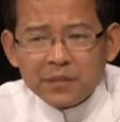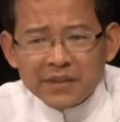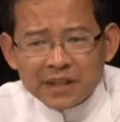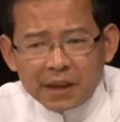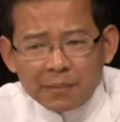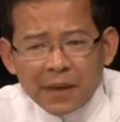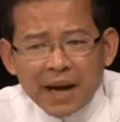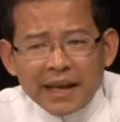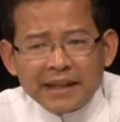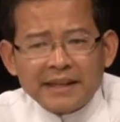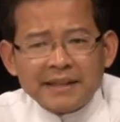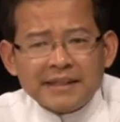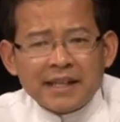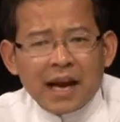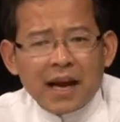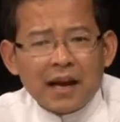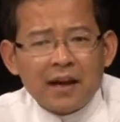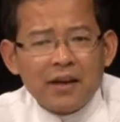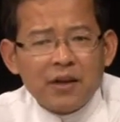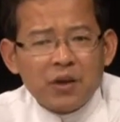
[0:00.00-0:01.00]
สามารถที่
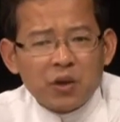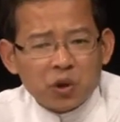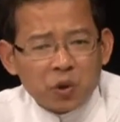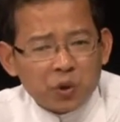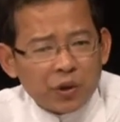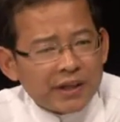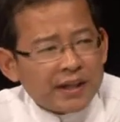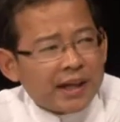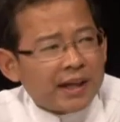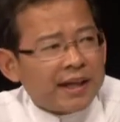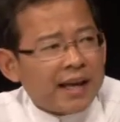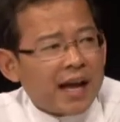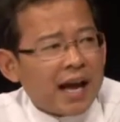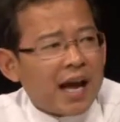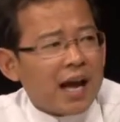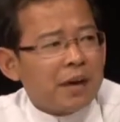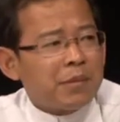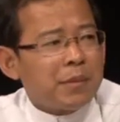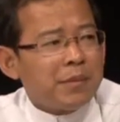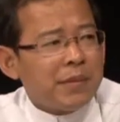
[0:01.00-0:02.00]
จะอยู่ด้วยกัน
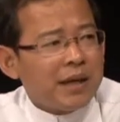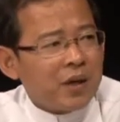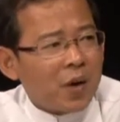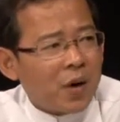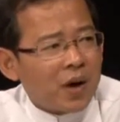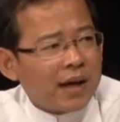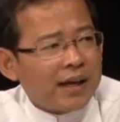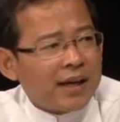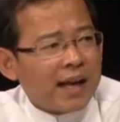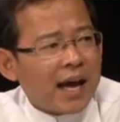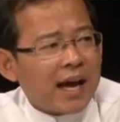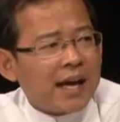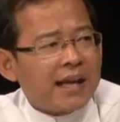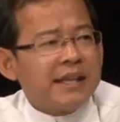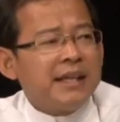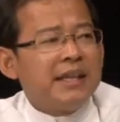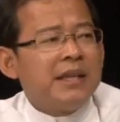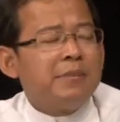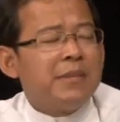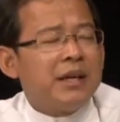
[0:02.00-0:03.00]
ได้ เป็นพี่น้องกันได้
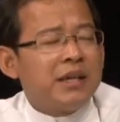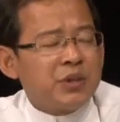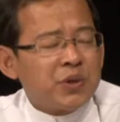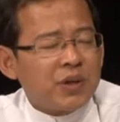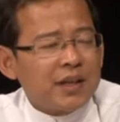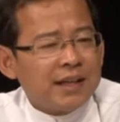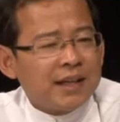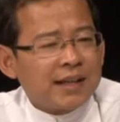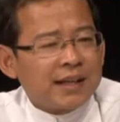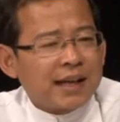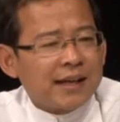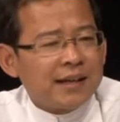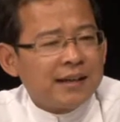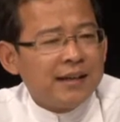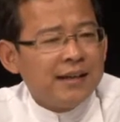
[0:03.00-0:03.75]
ยื่นมือช่วยเหลือกัน